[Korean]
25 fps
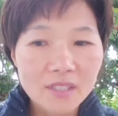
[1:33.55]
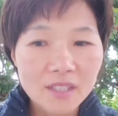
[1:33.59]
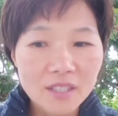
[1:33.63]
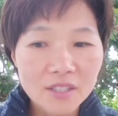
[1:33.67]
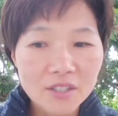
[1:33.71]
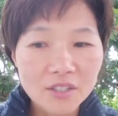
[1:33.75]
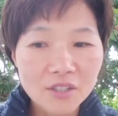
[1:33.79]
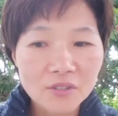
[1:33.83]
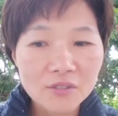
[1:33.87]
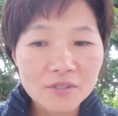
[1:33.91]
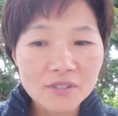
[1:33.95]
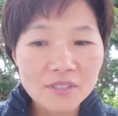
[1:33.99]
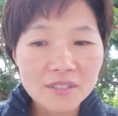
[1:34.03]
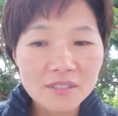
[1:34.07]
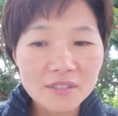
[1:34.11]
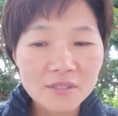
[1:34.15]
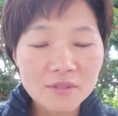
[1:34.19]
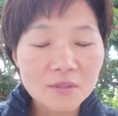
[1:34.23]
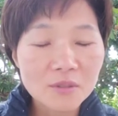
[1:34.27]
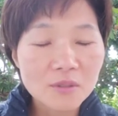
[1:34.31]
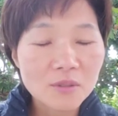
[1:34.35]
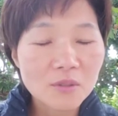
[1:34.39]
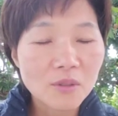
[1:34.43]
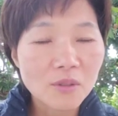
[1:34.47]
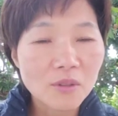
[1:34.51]

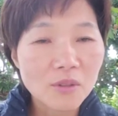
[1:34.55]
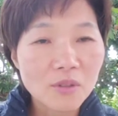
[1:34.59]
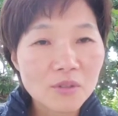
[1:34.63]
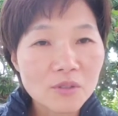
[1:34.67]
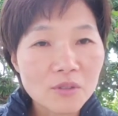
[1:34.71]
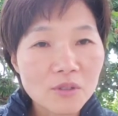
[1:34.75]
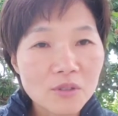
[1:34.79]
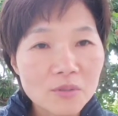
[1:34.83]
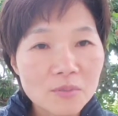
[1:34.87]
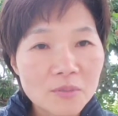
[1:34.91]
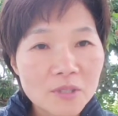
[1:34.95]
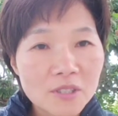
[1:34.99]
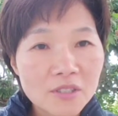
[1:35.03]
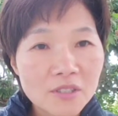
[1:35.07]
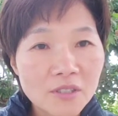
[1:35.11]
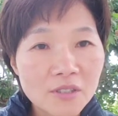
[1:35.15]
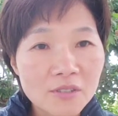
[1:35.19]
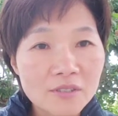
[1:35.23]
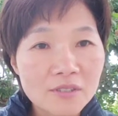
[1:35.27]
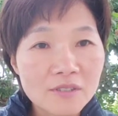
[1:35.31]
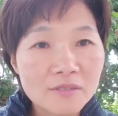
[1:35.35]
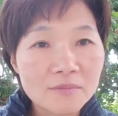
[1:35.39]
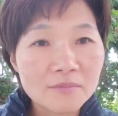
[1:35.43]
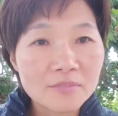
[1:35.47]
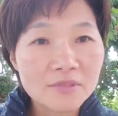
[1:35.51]
경제적으로 어려움을
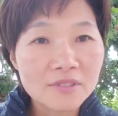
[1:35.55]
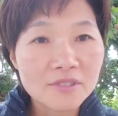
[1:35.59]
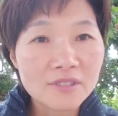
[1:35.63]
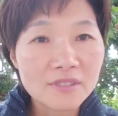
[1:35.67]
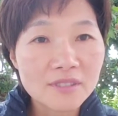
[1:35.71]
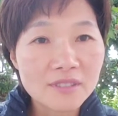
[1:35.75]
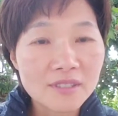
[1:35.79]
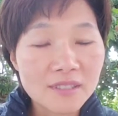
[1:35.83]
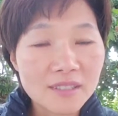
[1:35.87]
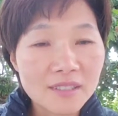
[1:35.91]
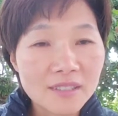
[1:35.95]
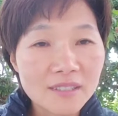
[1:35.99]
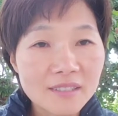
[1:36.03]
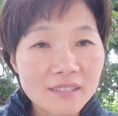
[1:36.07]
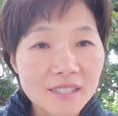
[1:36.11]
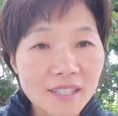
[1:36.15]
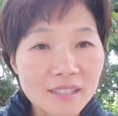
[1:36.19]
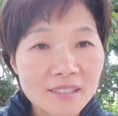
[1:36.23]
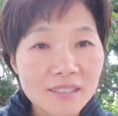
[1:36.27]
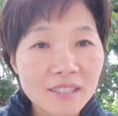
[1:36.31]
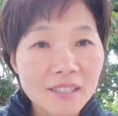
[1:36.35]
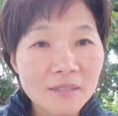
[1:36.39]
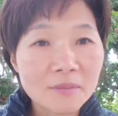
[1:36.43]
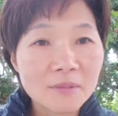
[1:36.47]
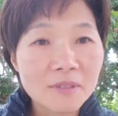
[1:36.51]
겪는 분들이
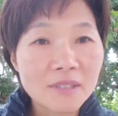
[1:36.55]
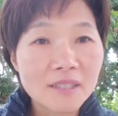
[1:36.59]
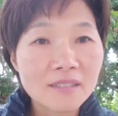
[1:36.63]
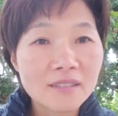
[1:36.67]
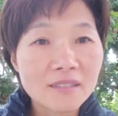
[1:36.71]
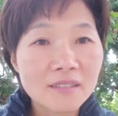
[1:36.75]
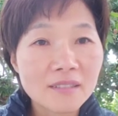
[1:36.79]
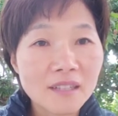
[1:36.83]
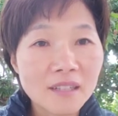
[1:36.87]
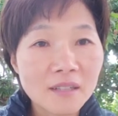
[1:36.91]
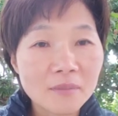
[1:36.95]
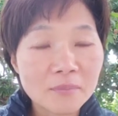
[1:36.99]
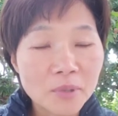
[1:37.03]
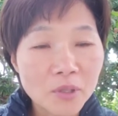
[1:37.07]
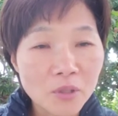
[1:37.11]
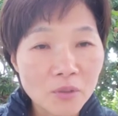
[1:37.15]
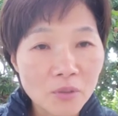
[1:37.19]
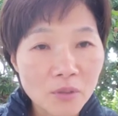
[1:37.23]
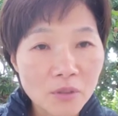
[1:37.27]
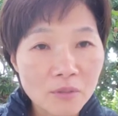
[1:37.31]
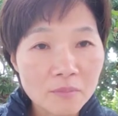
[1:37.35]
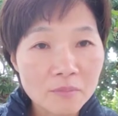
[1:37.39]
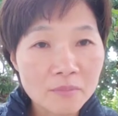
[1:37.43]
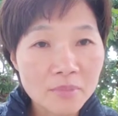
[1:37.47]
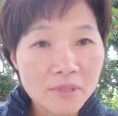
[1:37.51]
장례비라든가
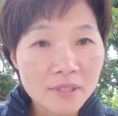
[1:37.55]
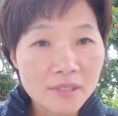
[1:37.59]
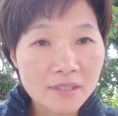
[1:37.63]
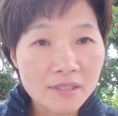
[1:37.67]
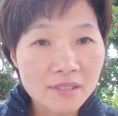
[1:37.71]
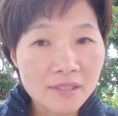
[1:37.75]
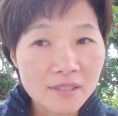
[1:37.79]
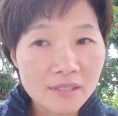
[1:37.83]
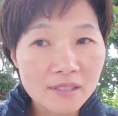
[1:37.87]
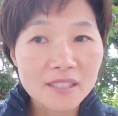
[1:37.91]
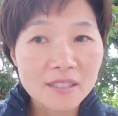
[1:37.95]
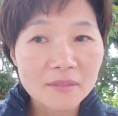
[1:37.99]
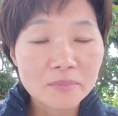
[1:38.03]
병원비를